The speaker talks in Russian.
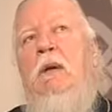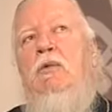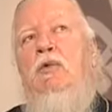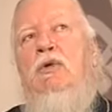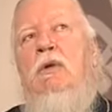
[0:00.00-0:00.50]

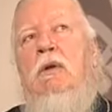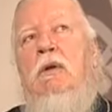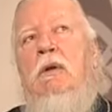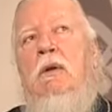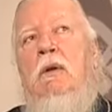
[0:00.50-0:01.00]
потому
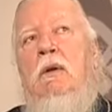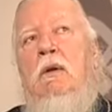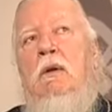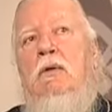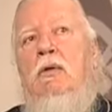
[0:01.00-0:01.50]
что
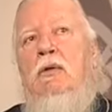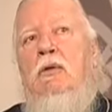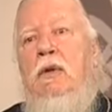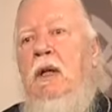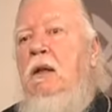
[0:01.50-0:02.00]

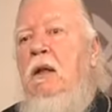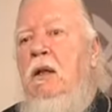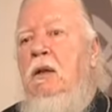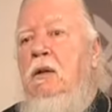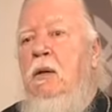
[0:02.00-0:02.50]
ну, вряд
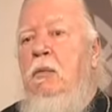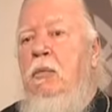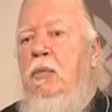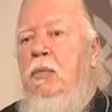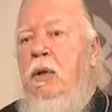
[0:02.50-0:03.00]
ли
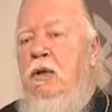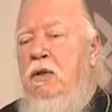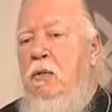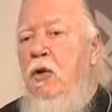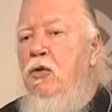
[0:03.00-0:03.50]
там
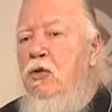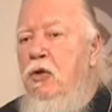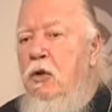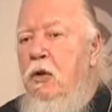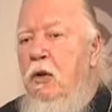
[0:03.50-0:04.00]
Павел
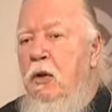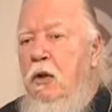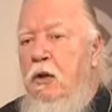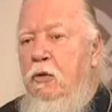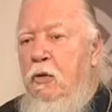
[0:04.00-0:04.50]
Семенович,
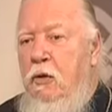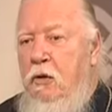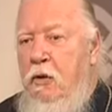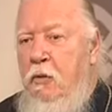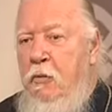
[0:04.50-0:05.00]

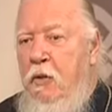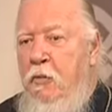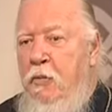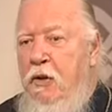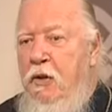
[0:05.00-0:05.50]
который нам
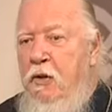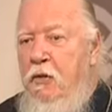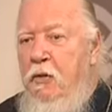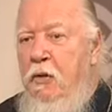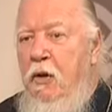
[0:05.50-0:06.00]

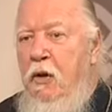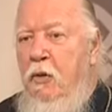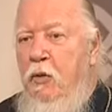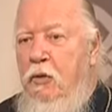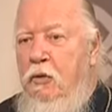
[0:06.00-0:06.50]
оппонировал,
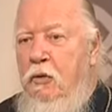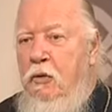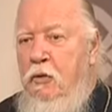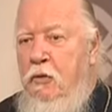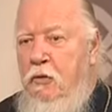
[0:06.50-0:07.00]

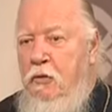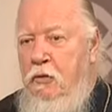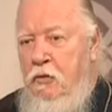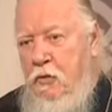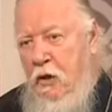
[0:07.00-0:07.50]
он э,
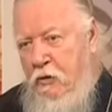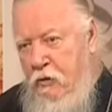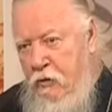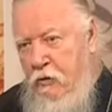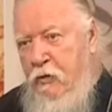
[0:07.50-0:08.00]

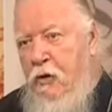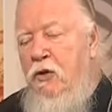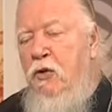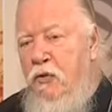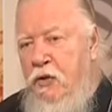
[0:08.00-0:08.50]
как-то
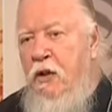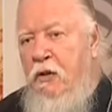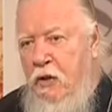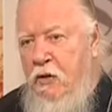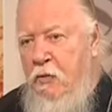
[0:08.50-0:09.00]
философски